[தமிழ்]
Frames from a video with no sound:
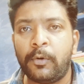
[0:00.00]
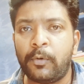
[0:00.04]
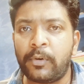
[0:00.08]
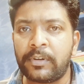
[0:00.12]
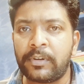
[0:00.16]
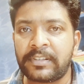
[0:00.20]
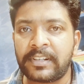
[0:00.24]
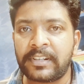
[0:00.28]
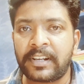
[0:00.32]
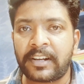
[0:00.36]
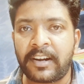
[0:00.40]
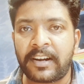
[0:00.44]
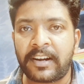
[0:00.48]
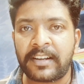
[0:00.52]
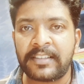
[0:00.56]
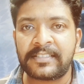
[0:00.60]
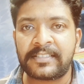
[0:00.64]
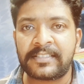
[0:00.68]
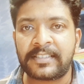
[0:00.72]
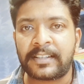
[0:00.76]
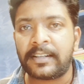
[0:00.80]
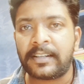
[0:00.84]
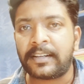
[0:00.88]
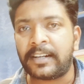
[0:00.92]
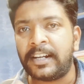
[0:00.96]
ஒரு சில
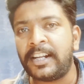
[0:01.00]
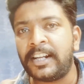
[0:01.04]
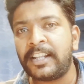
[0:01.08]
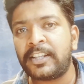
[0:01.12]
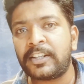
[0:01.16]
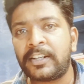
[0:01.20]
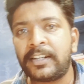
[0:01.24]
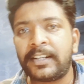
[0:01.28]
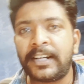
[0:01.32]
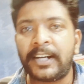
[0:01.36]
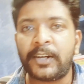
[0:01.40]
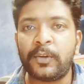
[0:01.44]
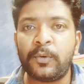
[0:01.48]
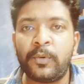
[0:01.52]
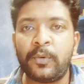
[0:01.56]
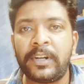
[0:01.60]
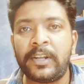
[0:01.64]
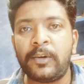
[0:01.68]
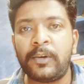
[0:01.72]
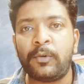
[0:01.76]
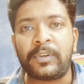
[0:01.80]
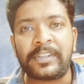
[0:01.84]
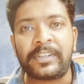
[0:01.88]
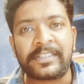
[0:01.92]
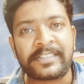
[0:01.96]
காலேஜஸ் ரெண்டுத்துக்கும்
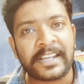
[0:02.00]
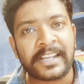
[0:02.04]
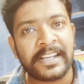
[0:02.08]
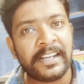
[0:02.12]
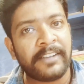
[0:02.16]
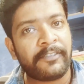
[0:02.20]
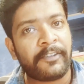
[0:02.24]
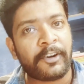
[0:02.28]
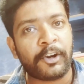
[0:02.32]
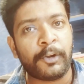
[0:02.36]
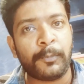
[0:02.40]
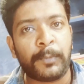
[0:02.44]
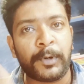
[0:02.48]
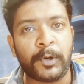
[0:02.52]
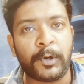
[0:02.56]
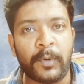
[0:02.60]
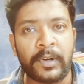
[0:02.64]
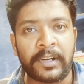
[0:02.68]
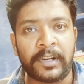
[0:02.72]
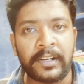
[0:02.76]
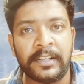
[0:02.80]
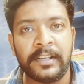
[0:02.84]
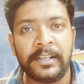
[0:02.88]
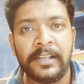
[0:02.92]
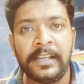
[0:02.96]
நடுவில் ஒரு ஸ்டைலை ஃபாலோ
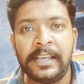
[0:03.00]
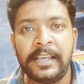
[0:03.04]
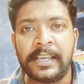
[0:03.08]
பண்ணுவாங்க